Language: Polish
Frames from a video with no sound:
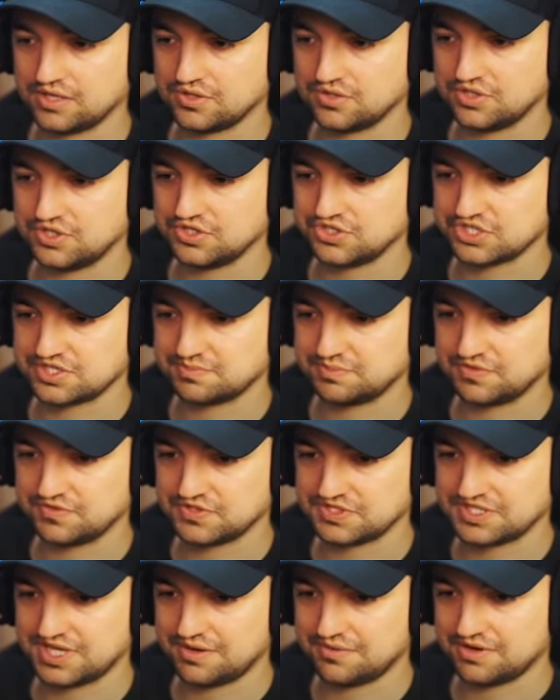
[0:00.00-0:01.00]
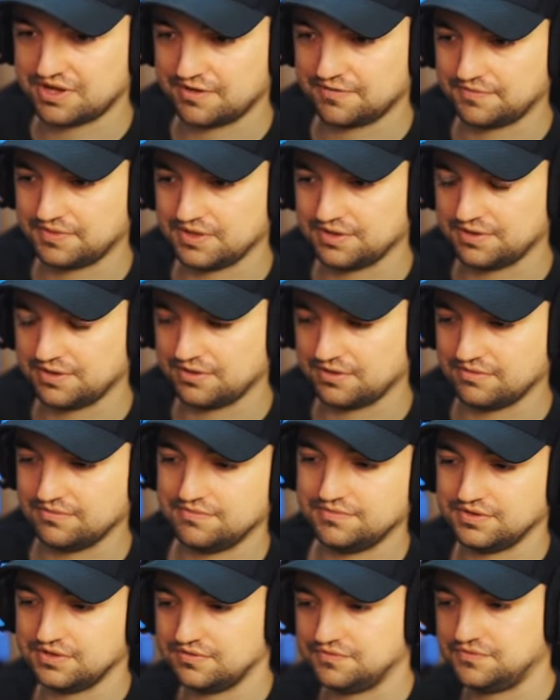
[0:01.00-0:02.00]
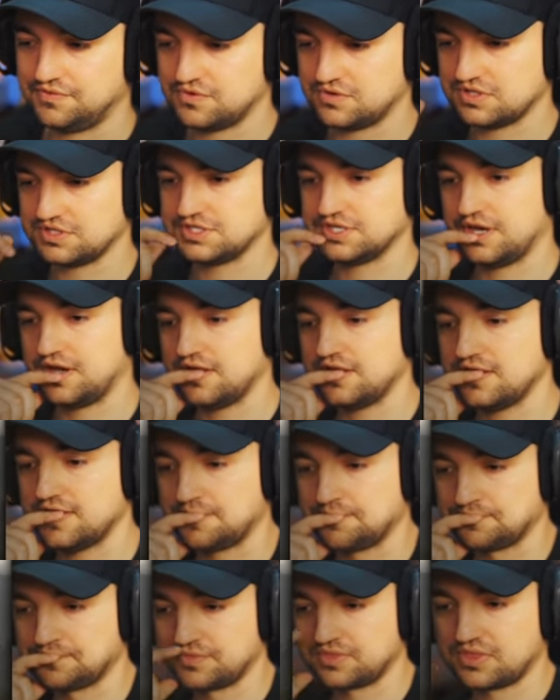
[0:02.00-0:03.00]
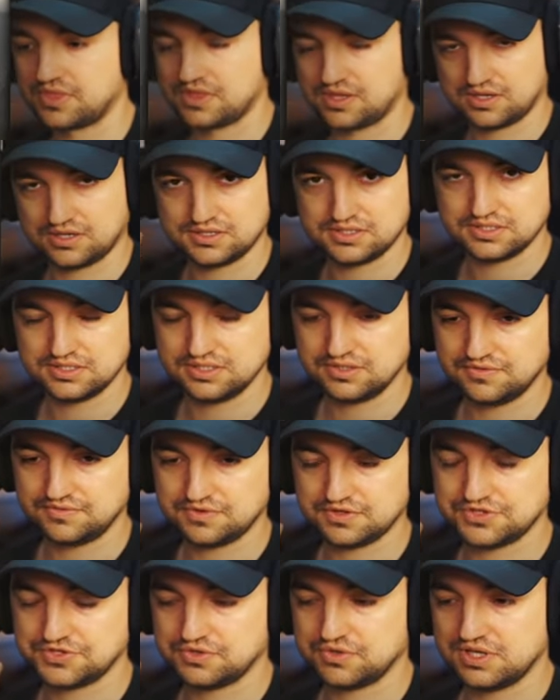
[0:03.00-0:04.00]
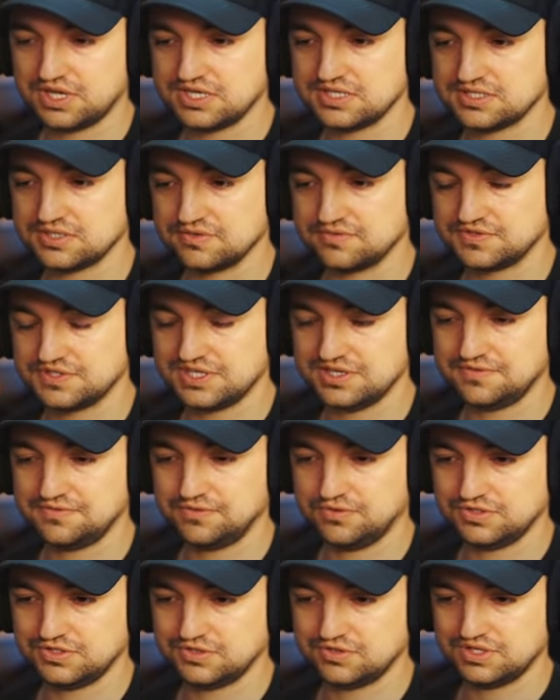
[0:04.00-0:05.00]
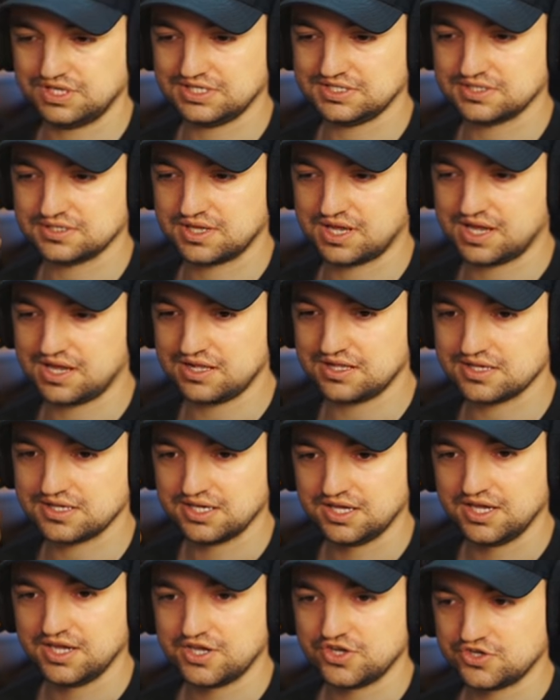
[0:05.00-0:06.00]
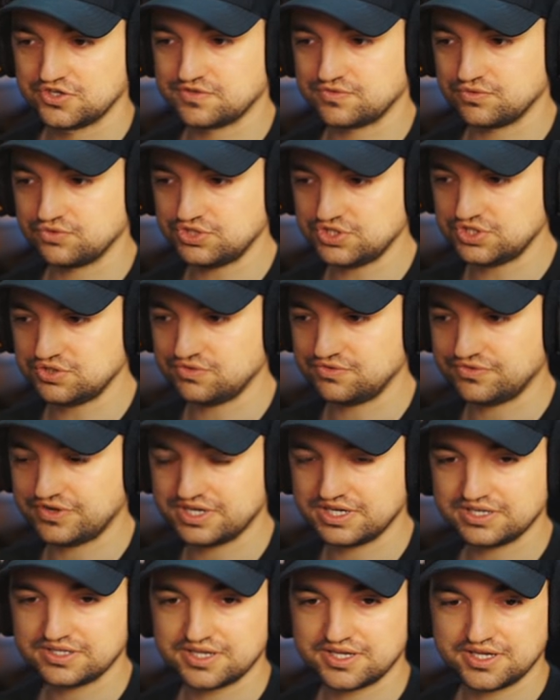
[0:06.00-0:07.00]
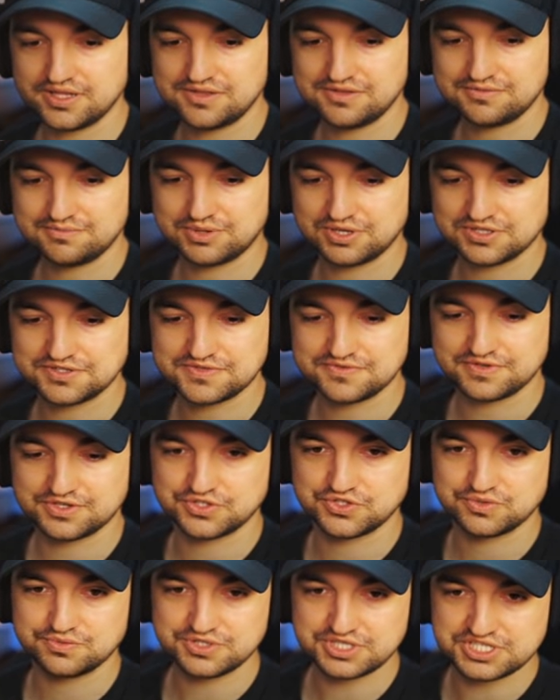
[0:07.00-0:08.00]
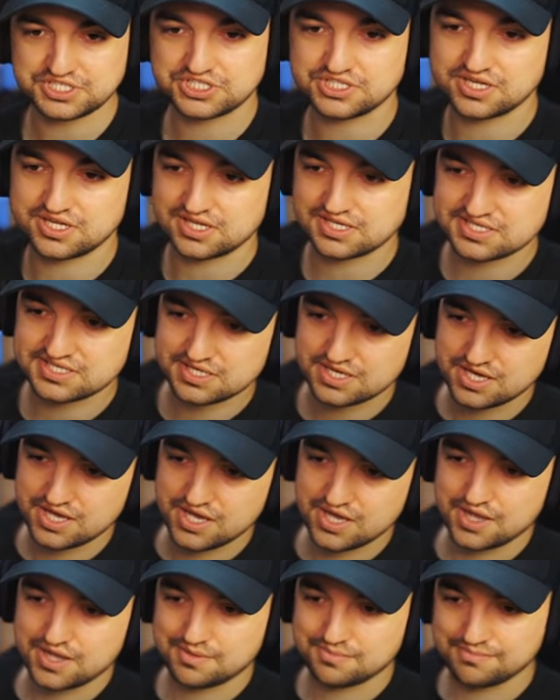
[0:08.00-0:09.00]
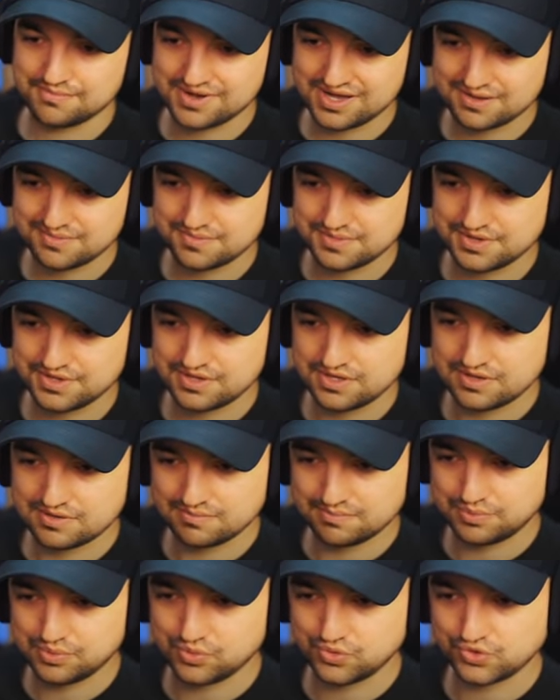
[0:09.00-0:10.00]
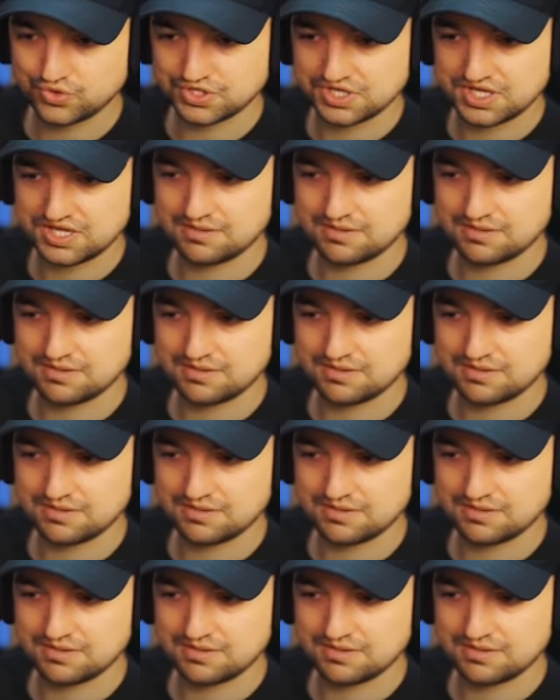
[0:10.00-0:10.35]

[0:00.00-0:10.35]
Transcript: dotychczas powstała e, w Fordzie, ale Y, Fordzie Horizon, serii Fordzie Horizon, ale zwróćcie uwagę na jedną bardzo ważną rzecz teraz. Mamy burzę